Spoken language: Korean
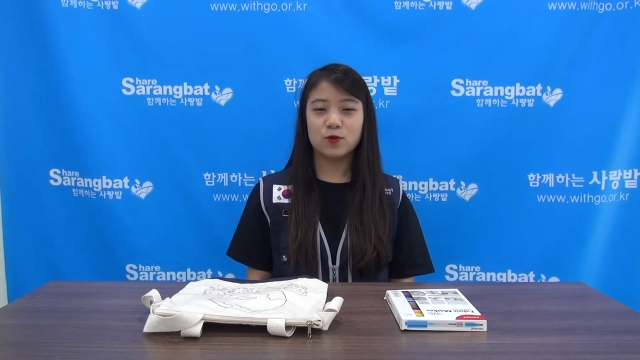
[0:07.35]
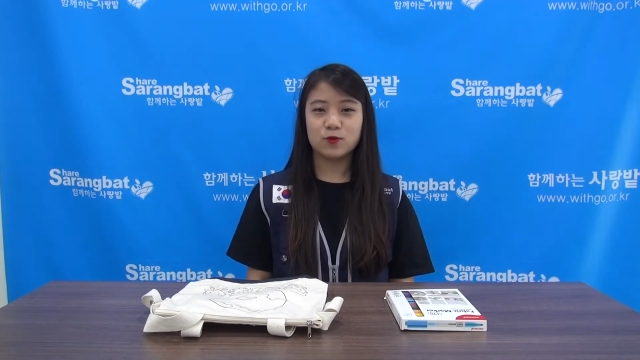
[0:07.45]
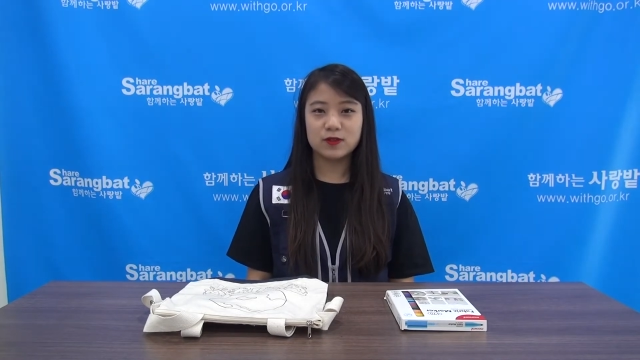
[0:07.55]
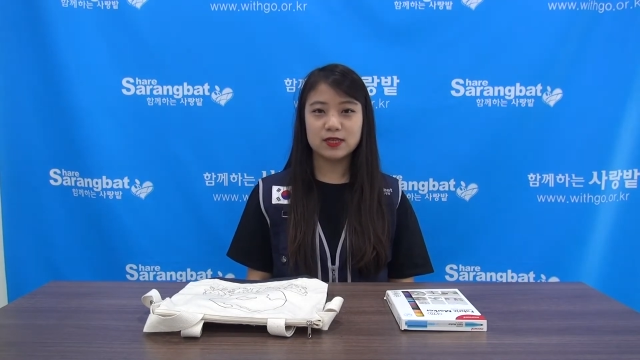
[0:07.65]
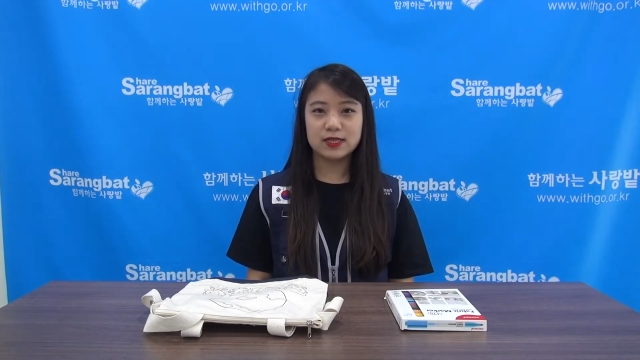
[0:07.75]

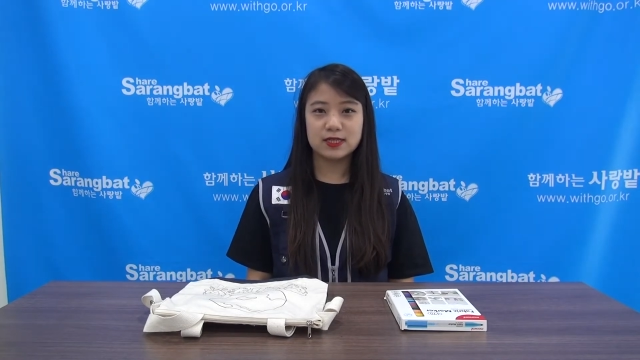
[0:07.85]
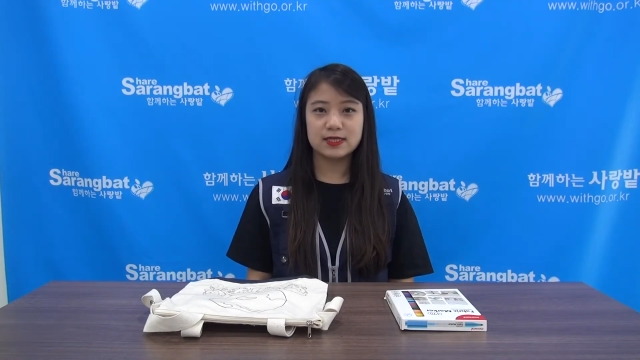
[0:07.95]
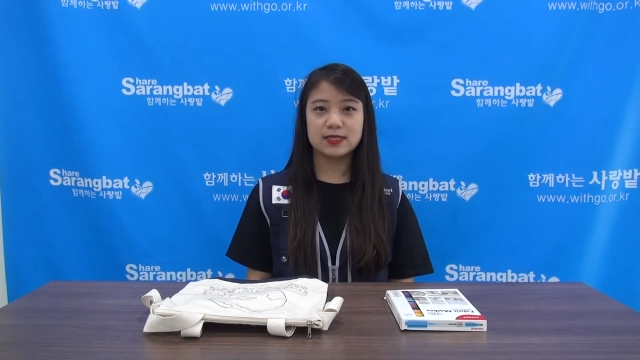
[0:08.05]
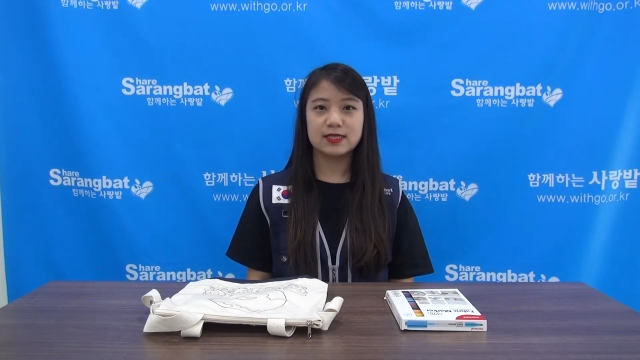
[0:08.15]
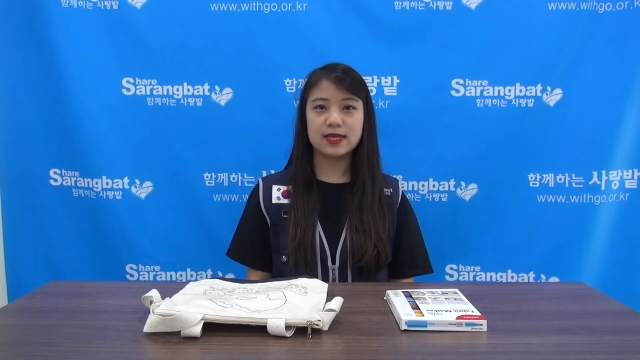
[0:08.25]

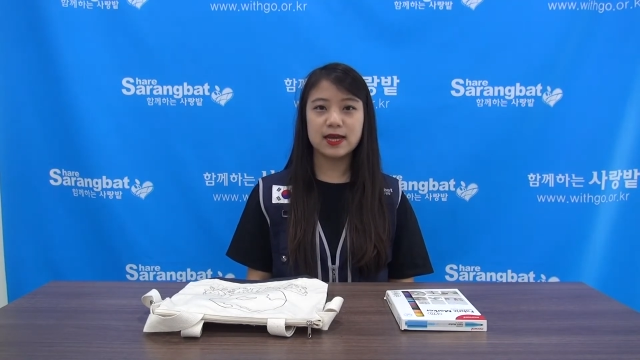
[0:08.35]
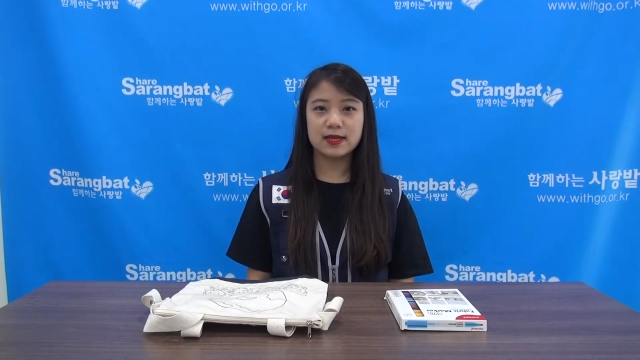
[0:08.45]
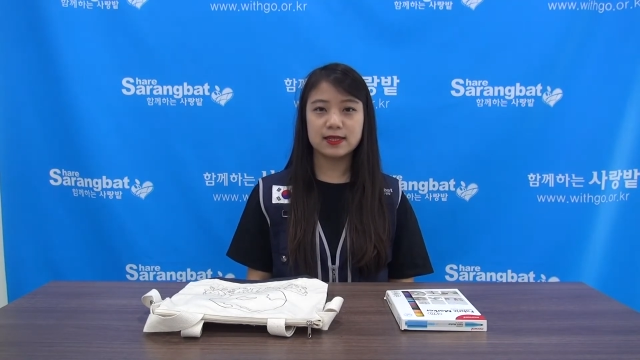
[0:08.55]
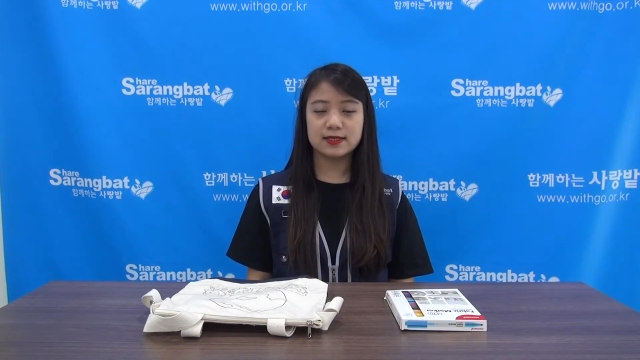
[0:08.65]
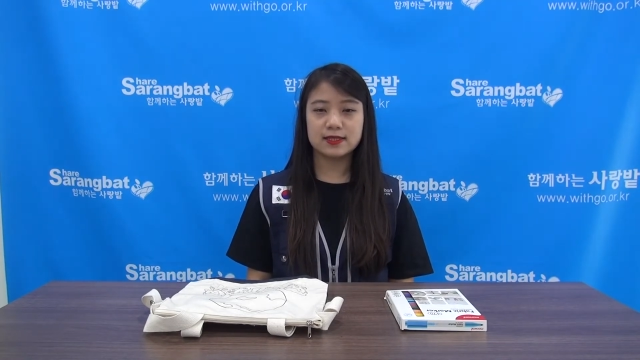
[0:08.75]
오늘은
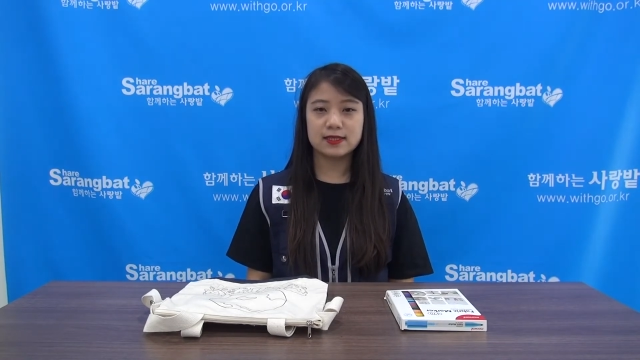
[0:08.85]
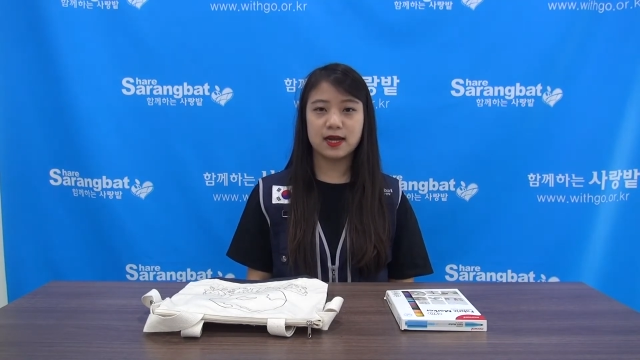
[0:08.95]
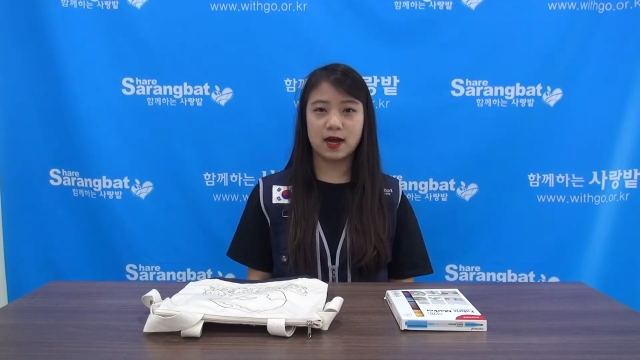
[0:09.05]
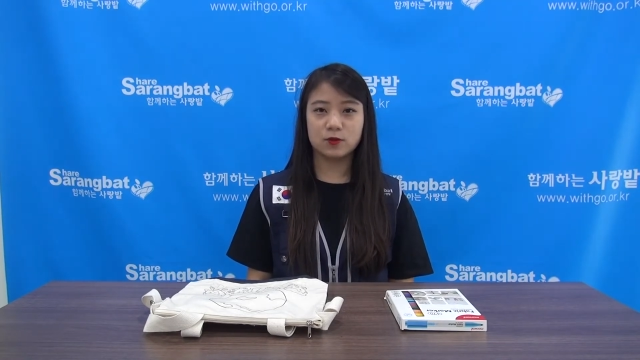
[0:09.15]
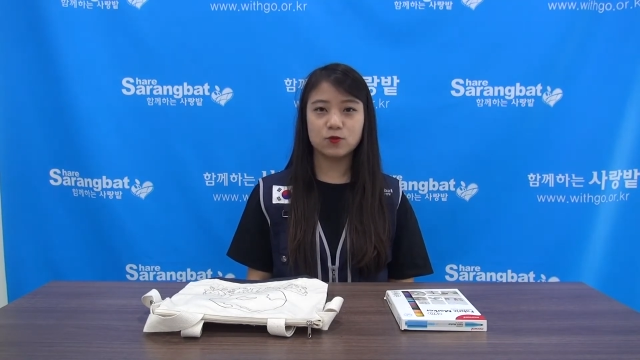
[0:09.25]
취약계층
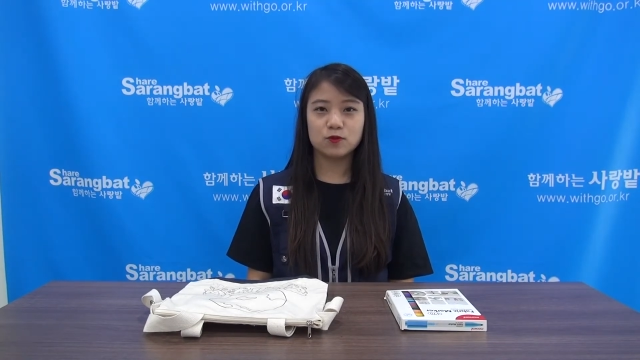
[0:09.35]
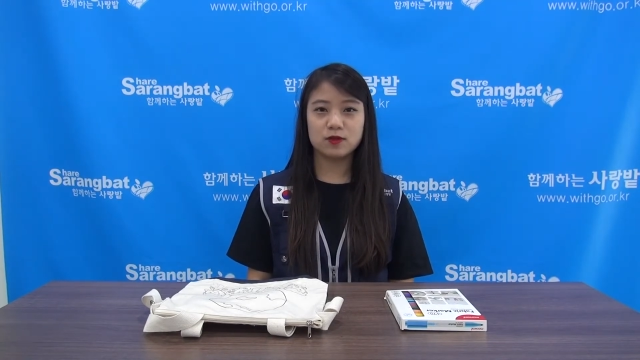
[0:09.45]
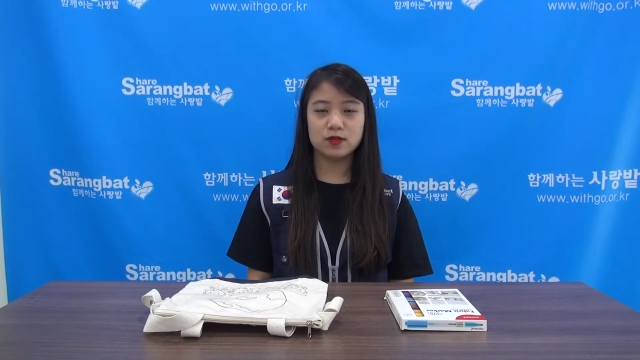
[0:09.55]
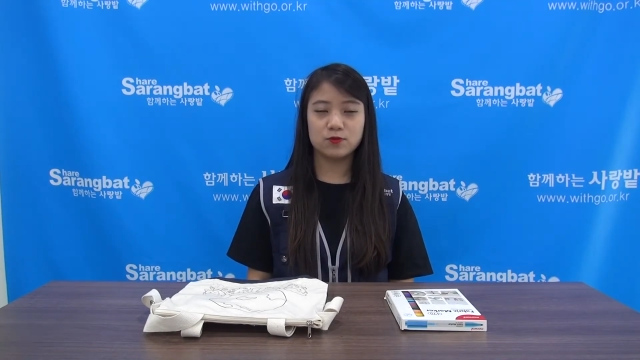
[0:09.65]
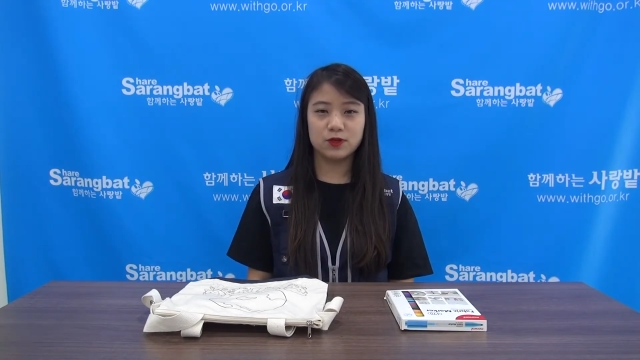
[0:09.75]

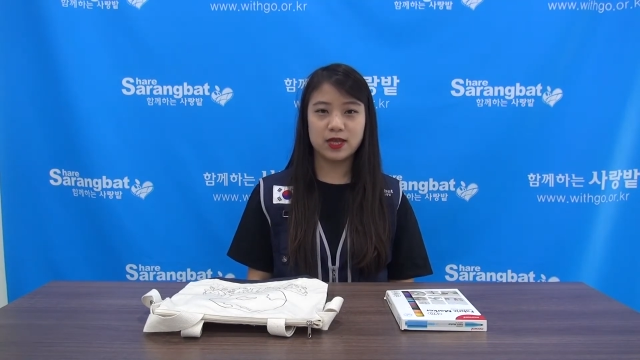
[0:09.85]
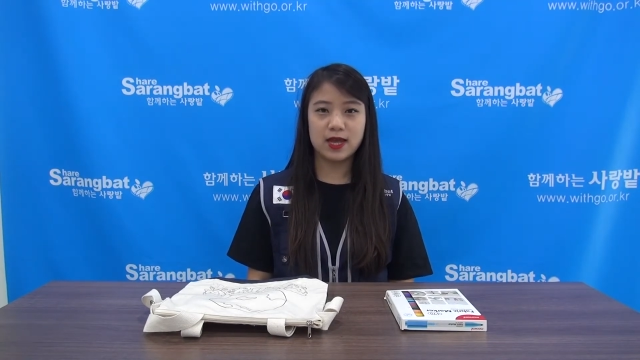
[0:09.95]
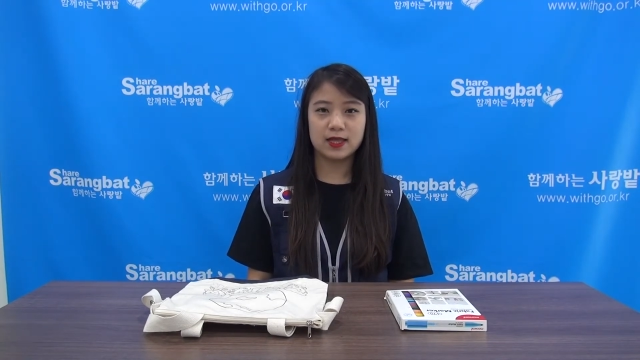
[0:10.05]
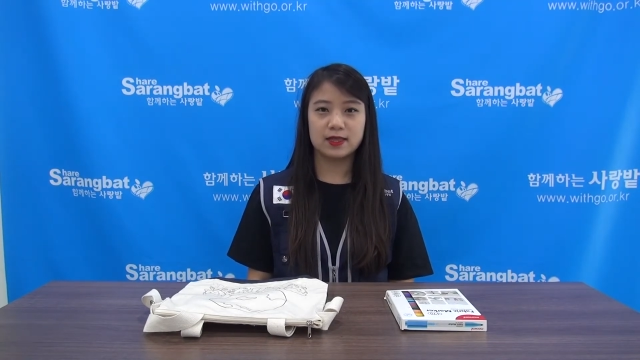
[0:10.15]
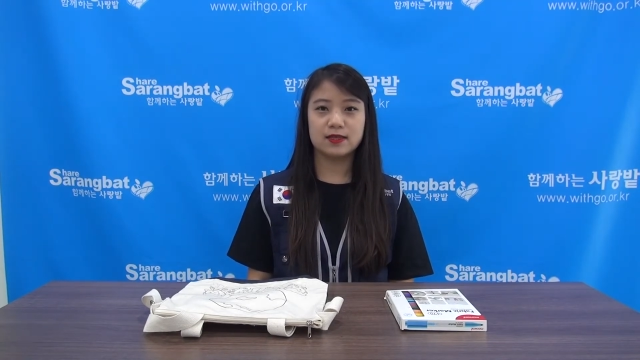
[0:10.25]
아동들을 위한